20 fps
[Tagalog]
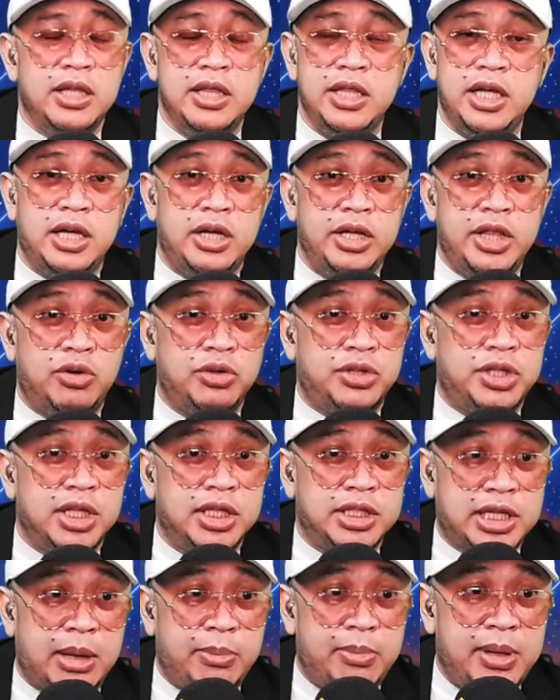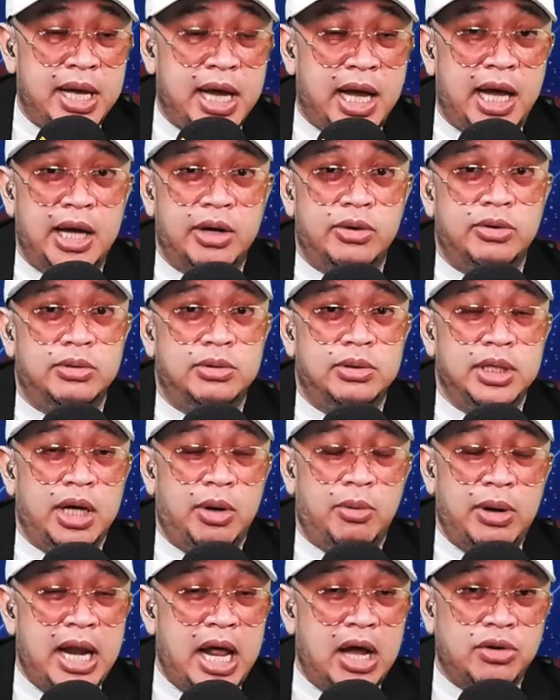hindi, hindi ko sinasabi ha,
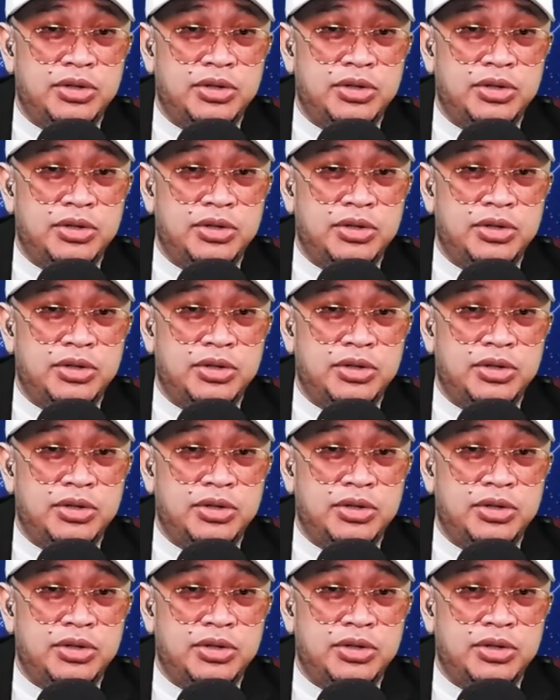wala ko